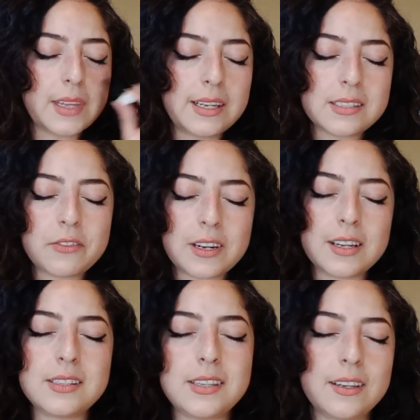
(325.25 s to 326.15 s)
En esta
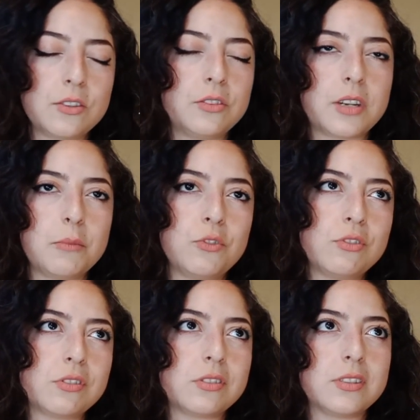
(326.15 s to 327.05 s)
fragancia
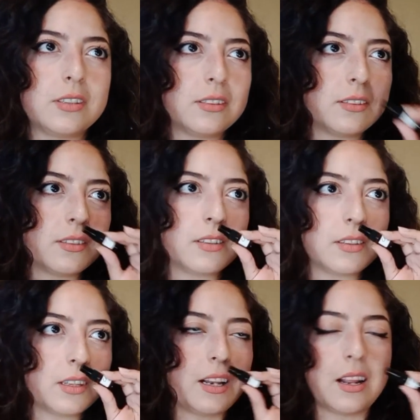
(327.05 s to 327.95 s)
encontramos
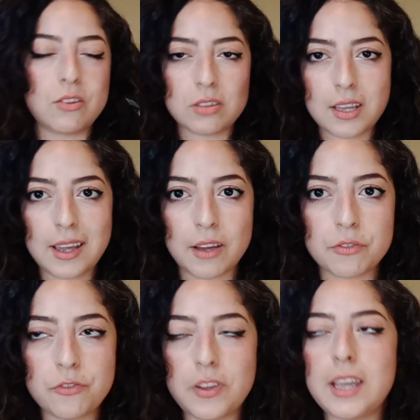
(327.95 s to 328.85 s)
la nota de
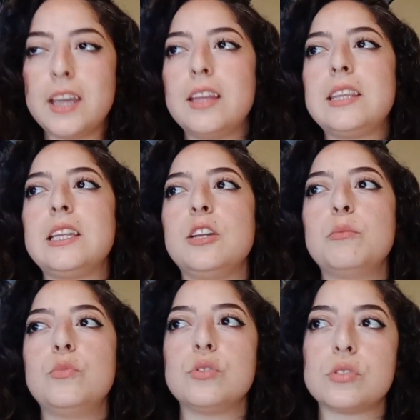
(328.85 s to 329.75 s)
café,
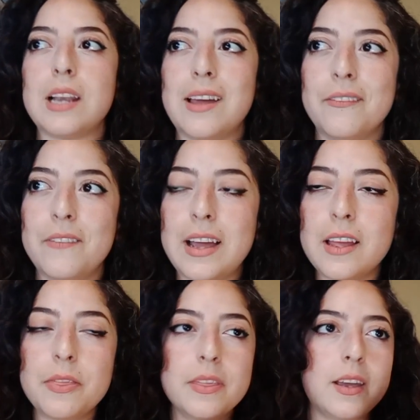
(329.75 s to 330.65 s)
tenemos
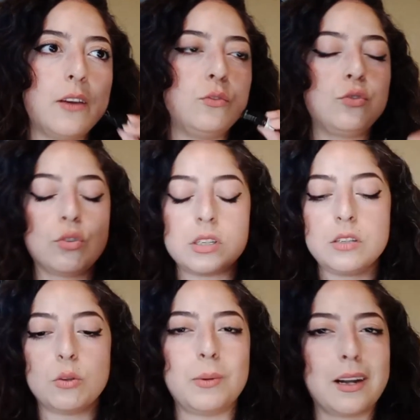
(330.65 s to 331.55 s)
lavanda, un
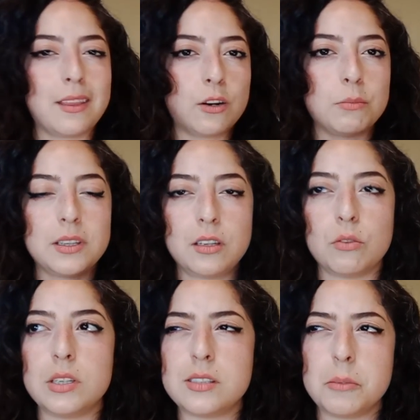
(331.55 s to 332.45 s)
toquecito verde
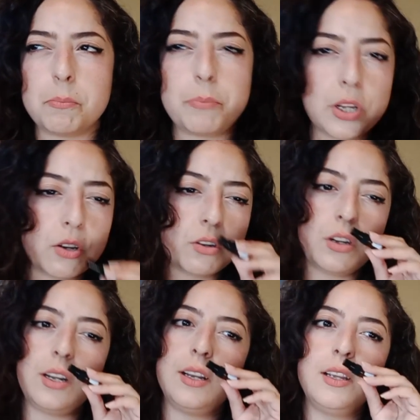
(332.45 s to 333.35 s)
aromático de
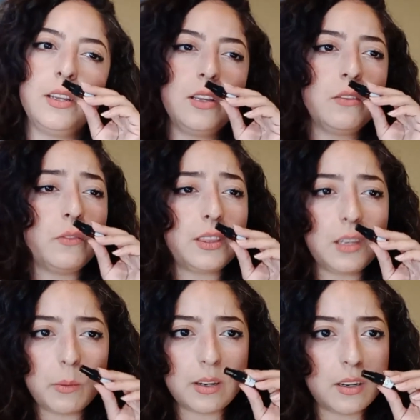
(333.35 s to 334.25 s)
cipriol,
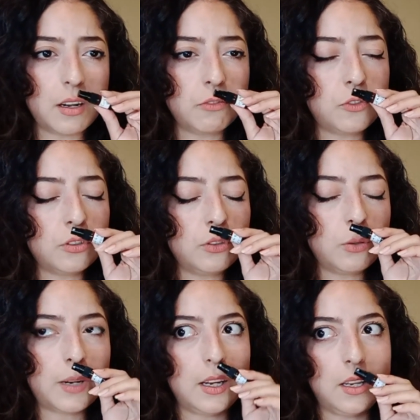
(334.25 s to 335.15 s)
vetiver en el
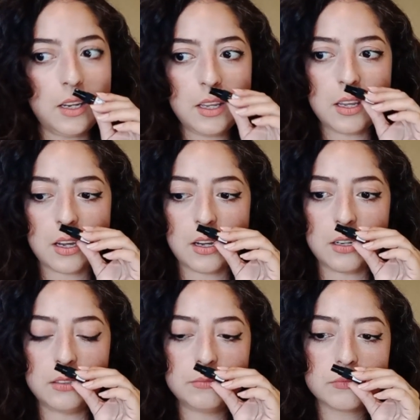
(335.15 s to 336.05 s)
fondo,
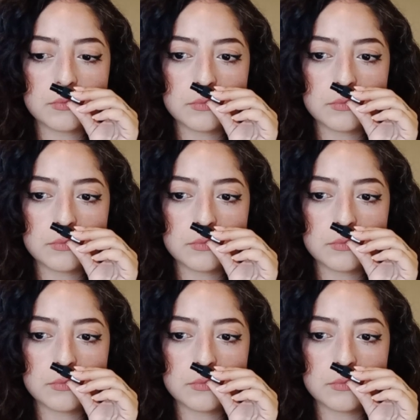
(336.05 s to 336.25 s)
vainilla,